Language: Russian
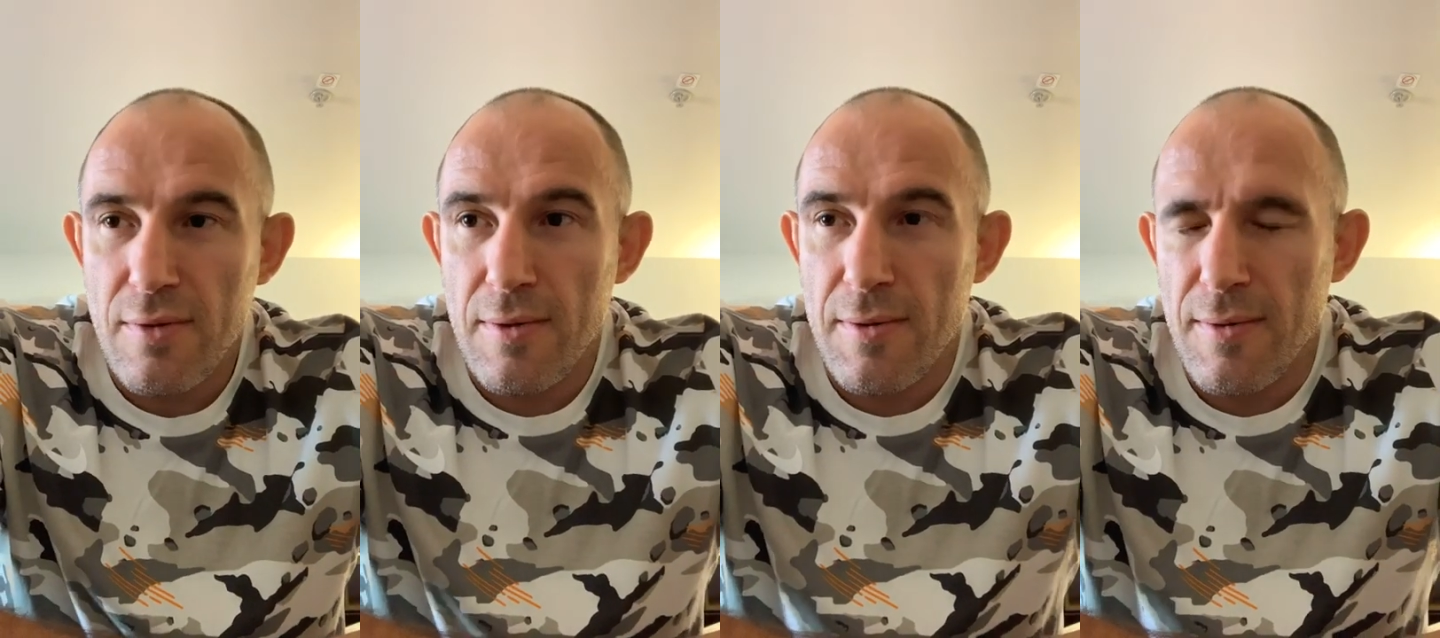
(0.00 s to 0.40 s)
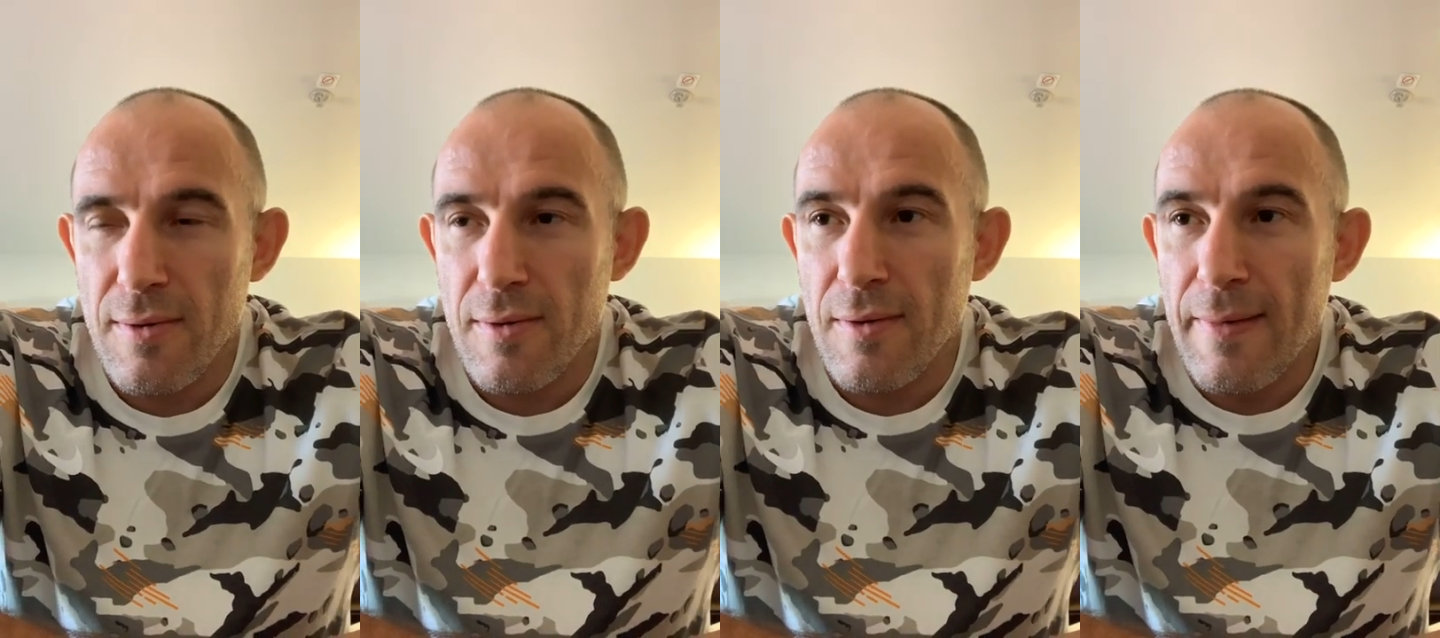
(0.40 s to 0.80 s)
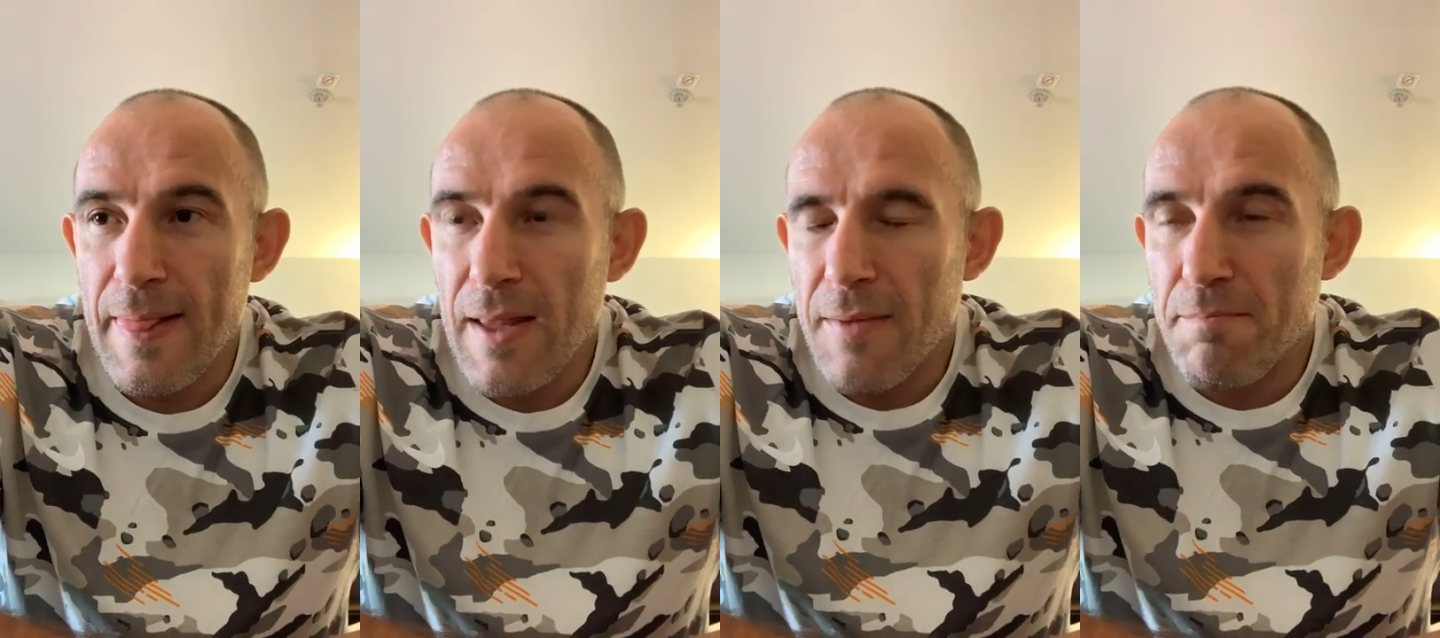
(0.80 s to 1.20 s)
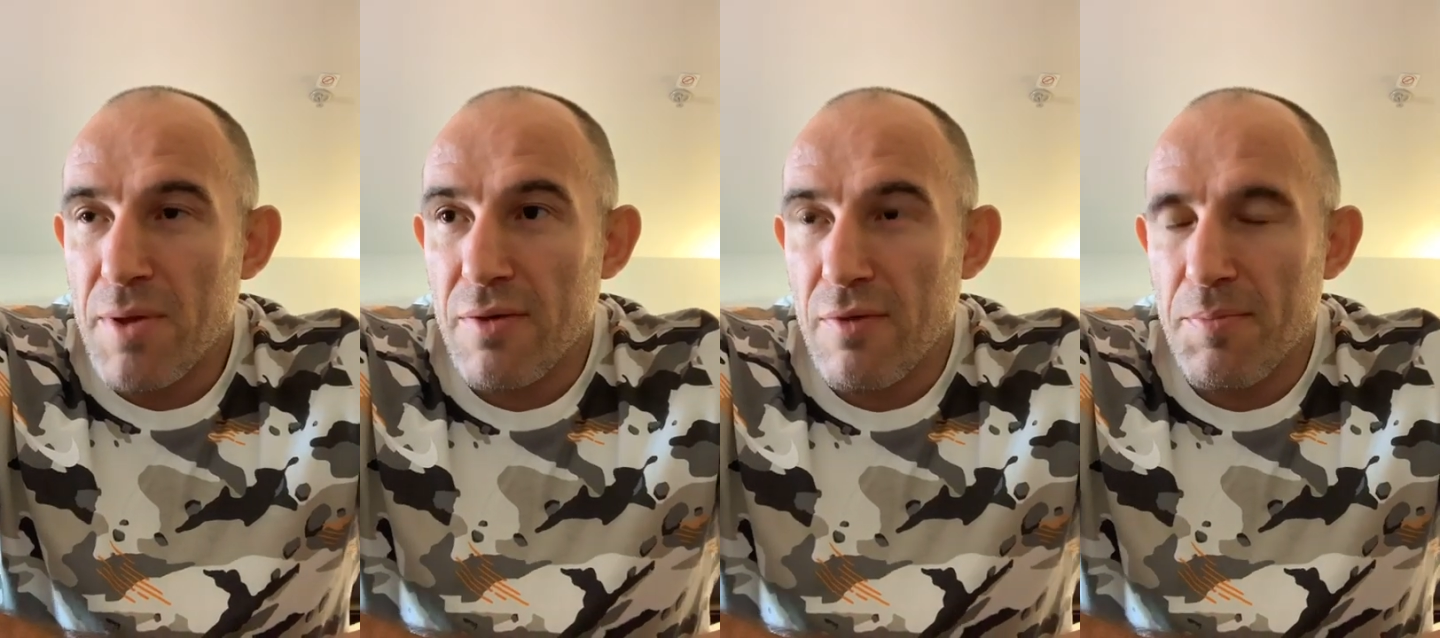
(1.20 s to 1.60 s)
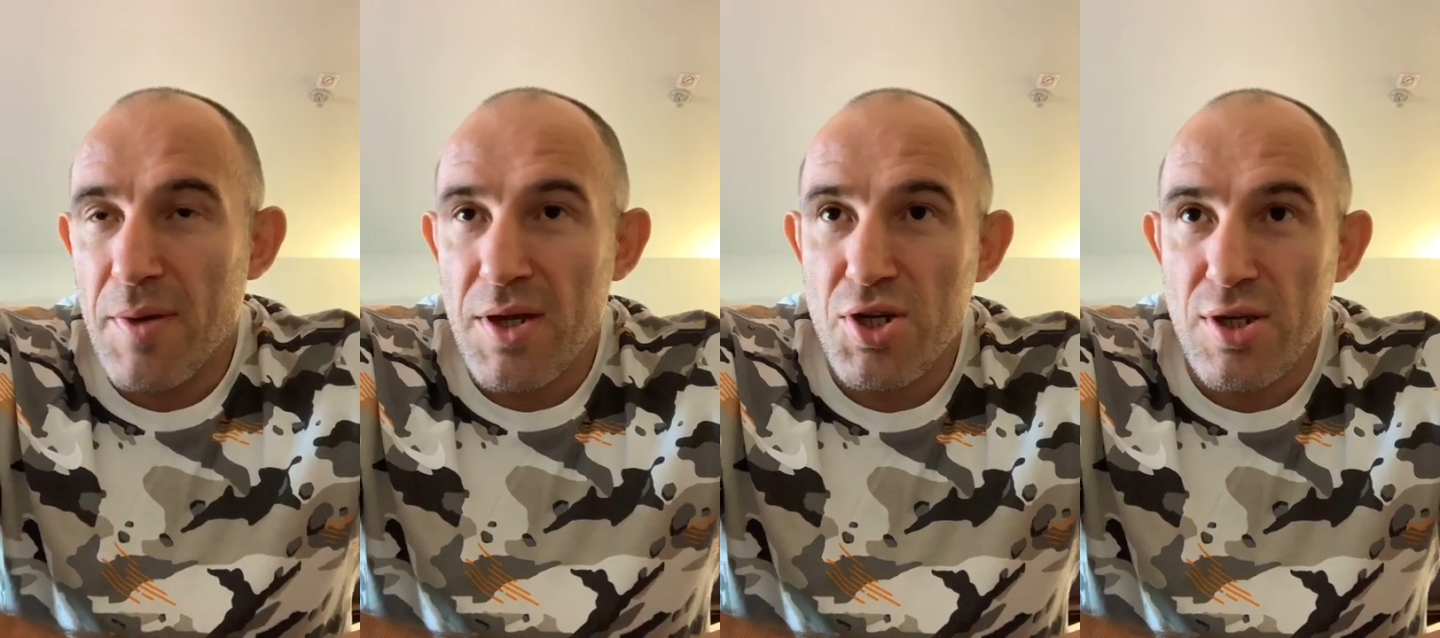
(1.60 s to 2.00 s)
А, первые
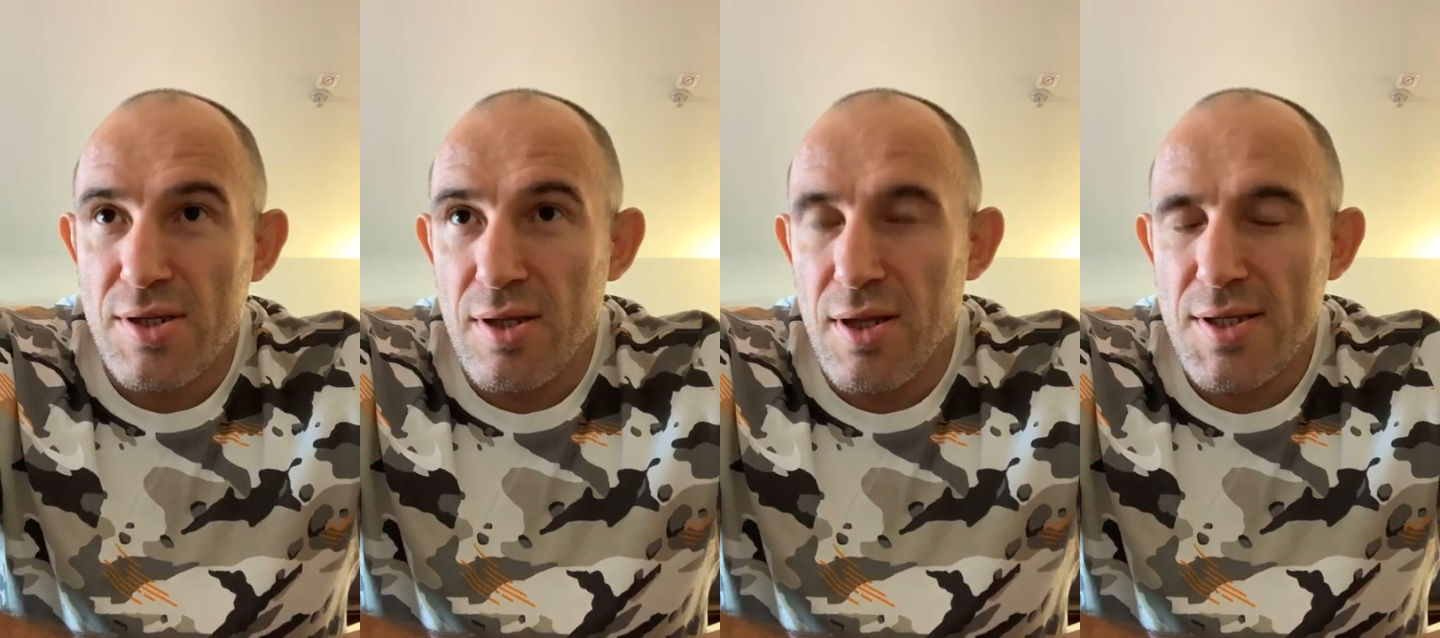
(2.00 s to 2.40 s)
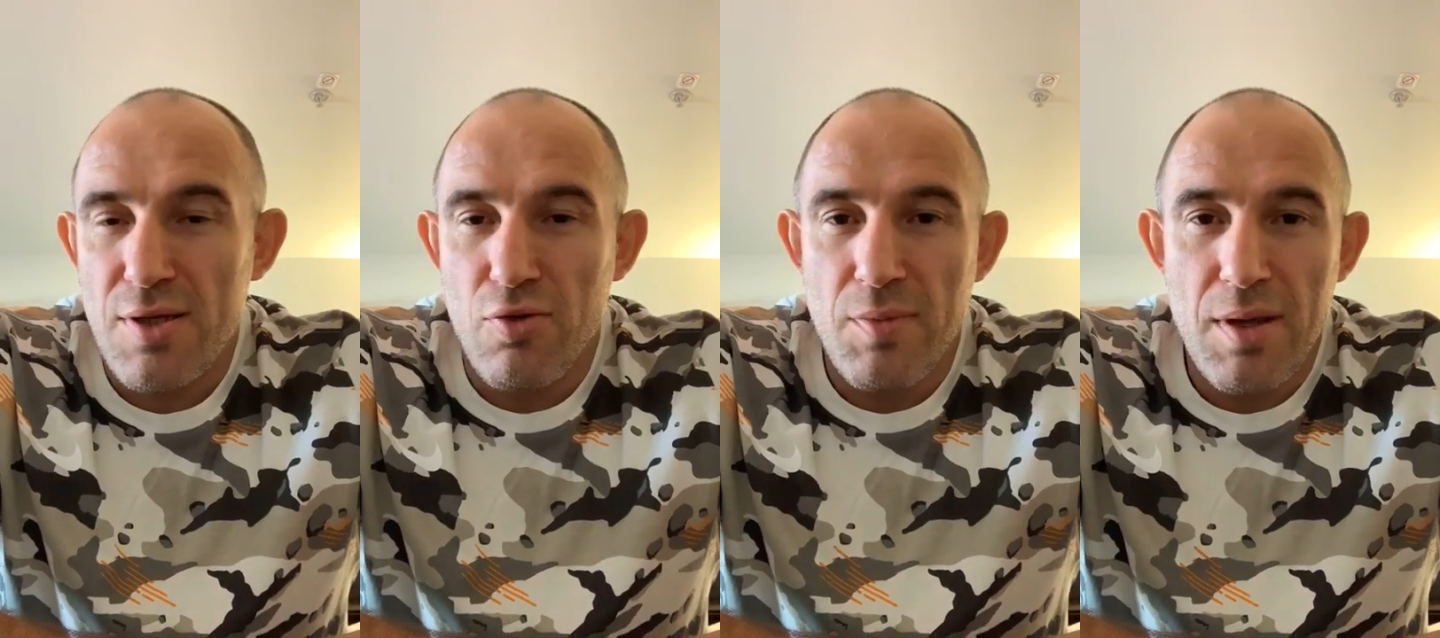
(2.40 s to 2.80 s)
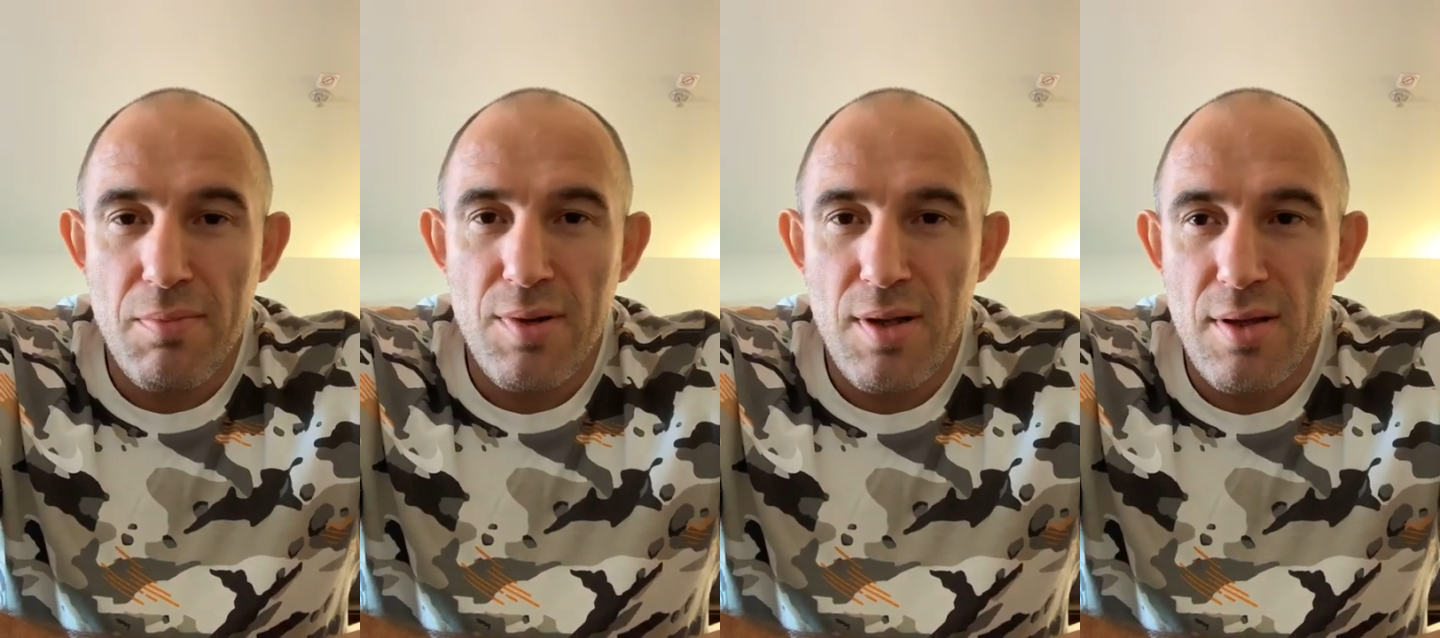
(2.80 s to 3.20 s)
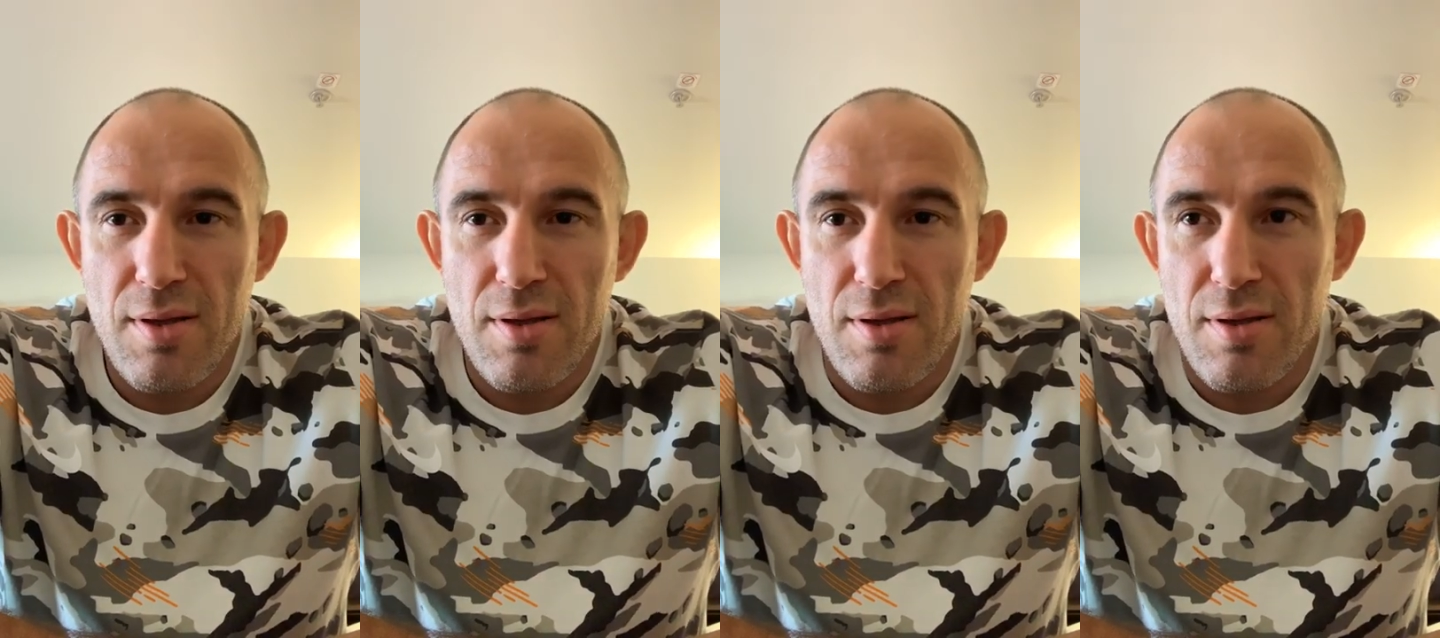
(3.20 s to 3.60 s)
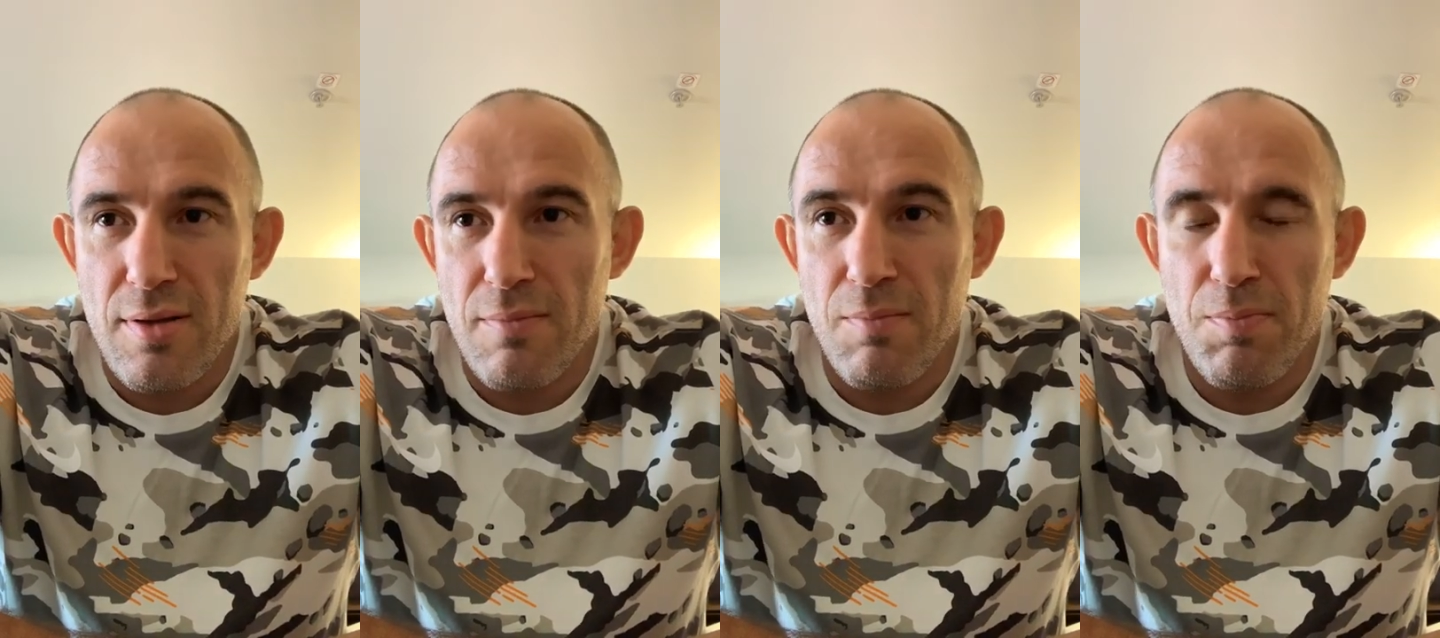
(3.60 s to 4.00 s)
5-6 классов у меня были